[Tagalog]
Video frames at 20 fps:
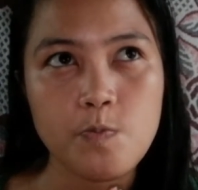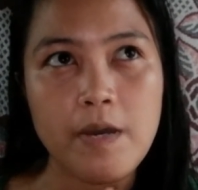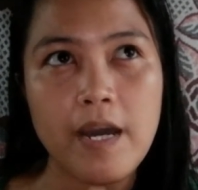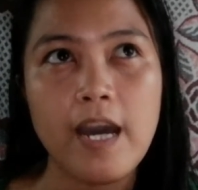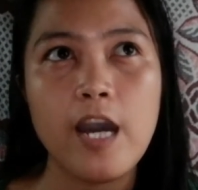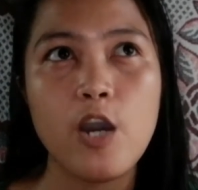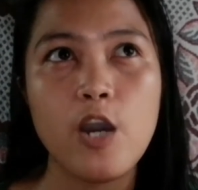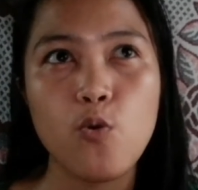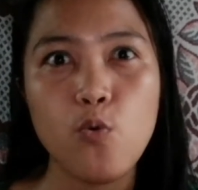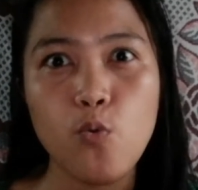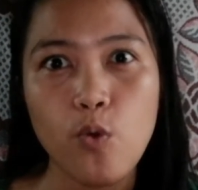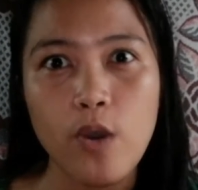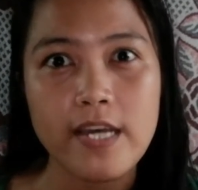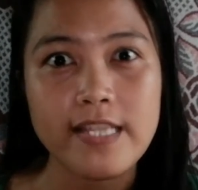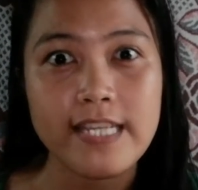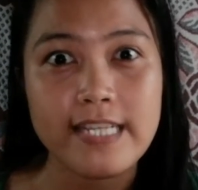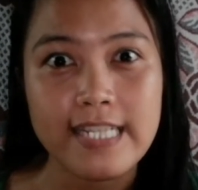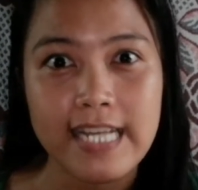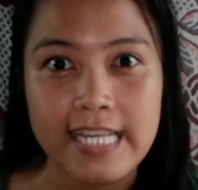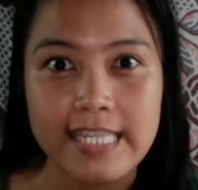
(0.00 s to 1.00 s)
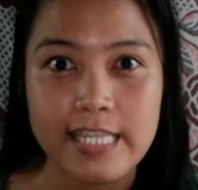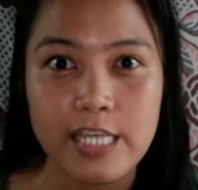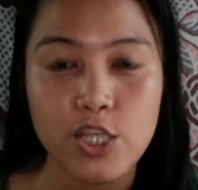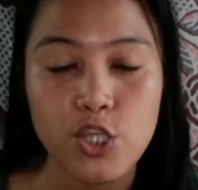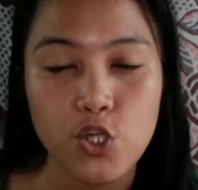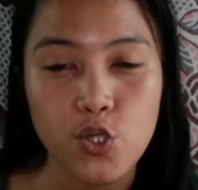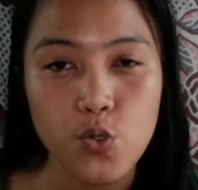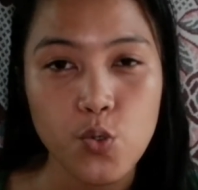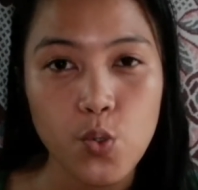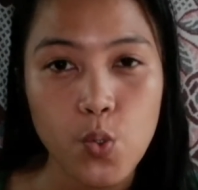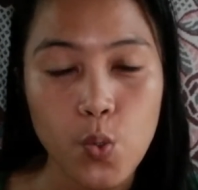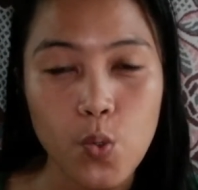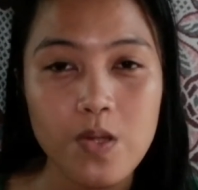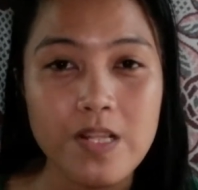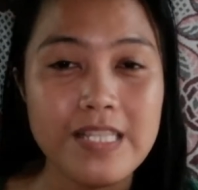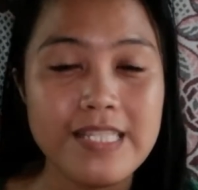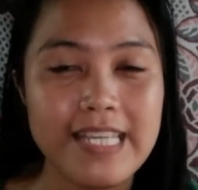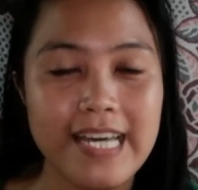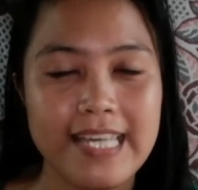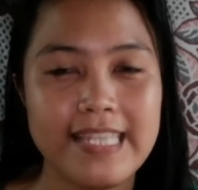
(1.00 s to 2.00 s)
makuha na natin yung goal
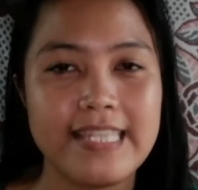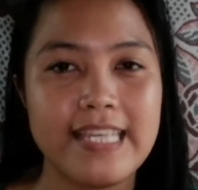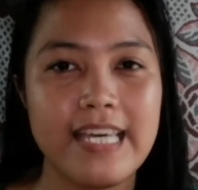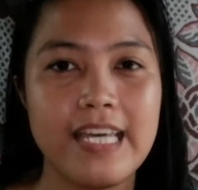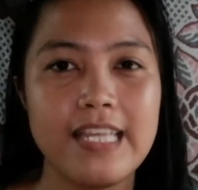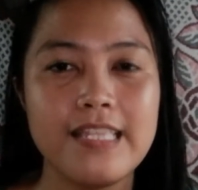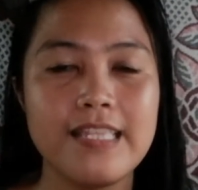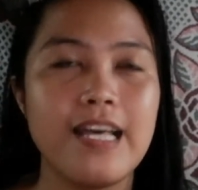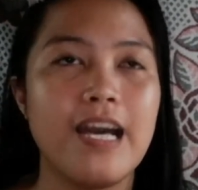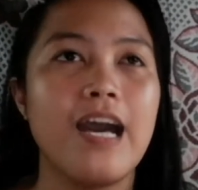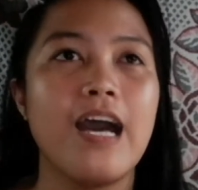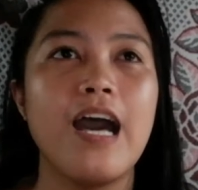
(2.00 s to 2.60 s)
natin na